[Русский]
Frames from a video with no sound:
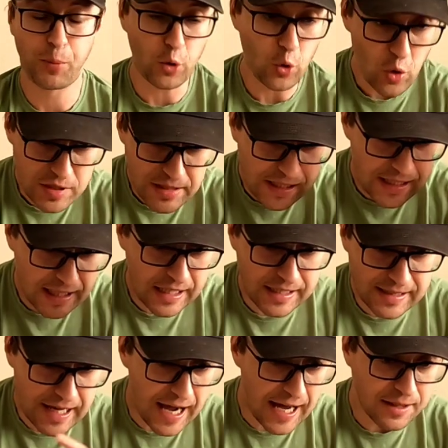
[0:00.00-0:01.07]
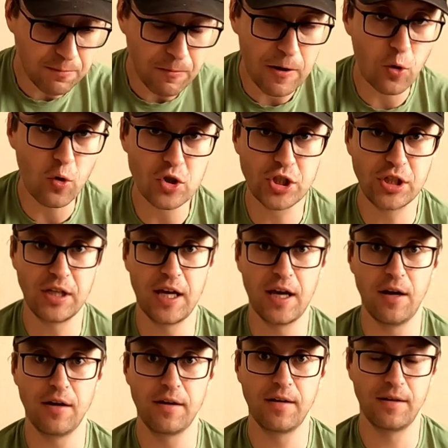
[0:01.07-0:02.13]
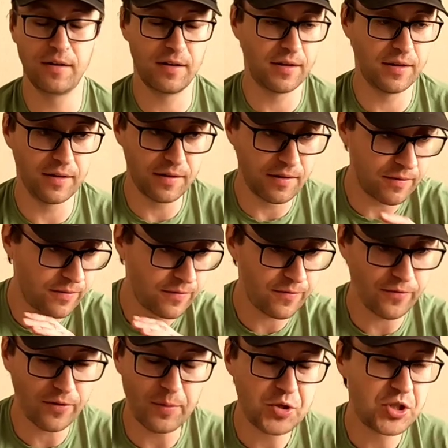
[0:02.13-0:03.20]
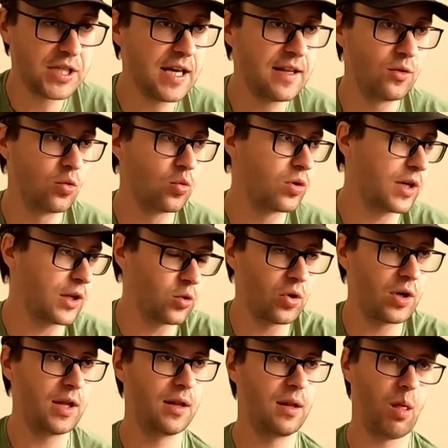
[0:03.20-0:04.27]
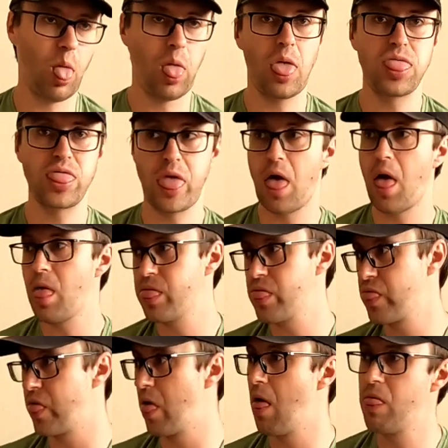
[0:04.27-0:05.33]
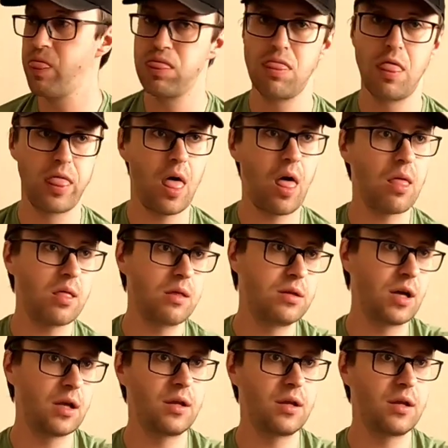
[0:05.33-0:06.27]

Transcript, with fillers: Просто какие-то отмороженные... Э, вообще, ну, которые, э, блядь, блядь, блядь,